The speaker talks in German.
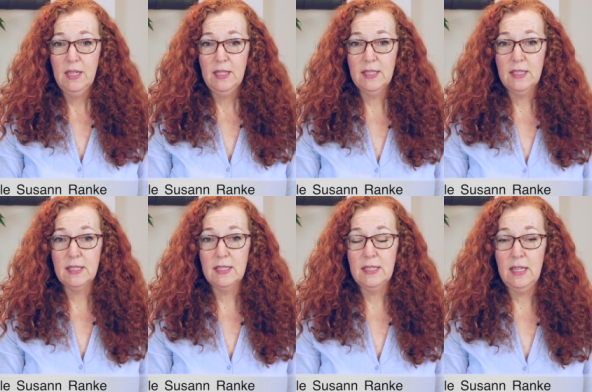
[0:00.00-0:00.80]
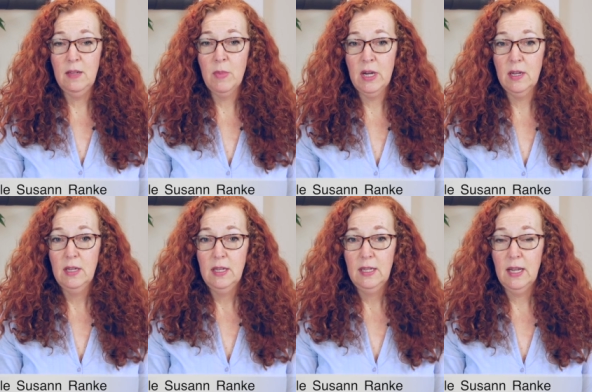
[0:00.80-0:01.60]
dass das Thema
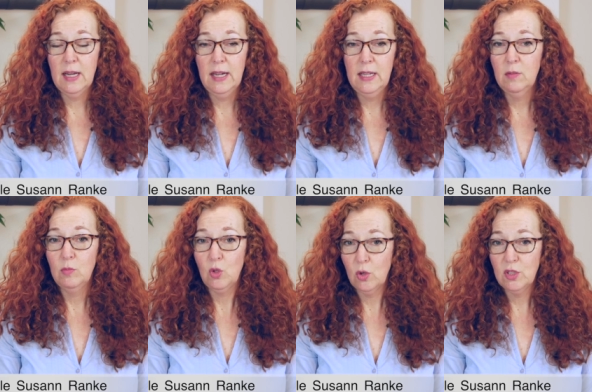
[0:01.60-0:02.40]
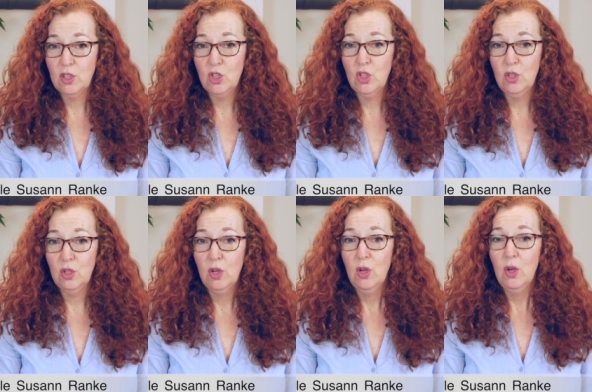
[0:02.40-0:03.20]
nach einem
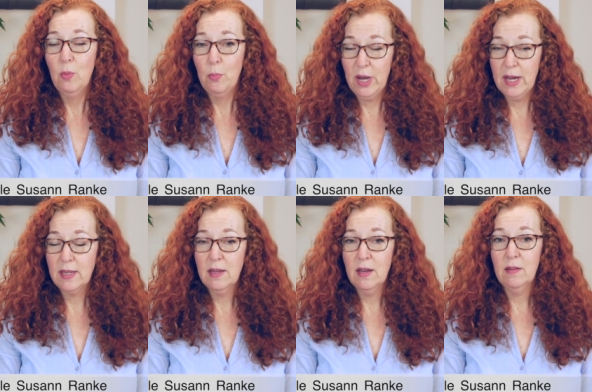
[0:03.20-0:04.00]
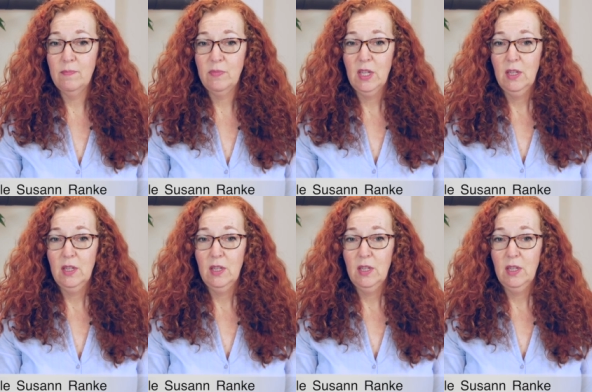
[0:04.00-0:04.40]
toxischen Partner,